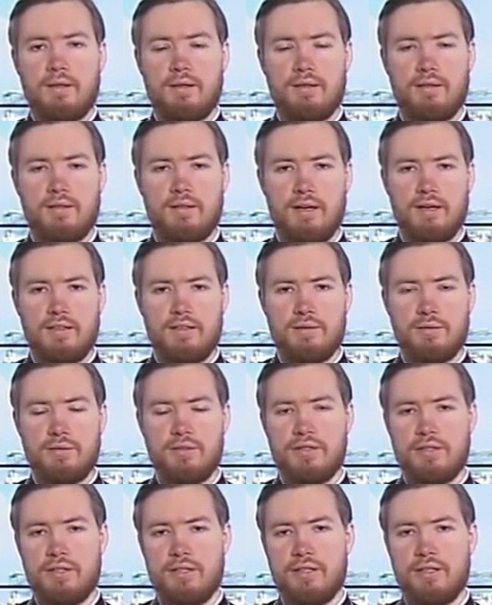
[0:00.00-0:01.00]

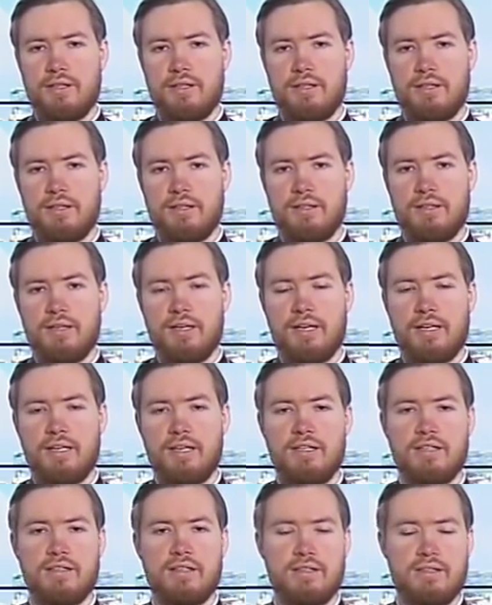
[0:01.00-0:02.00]
Здравствуйте,
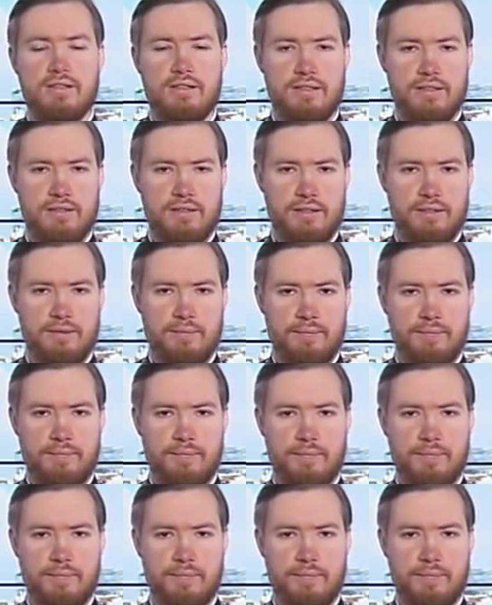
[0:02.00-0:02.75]
дорогие телезрители!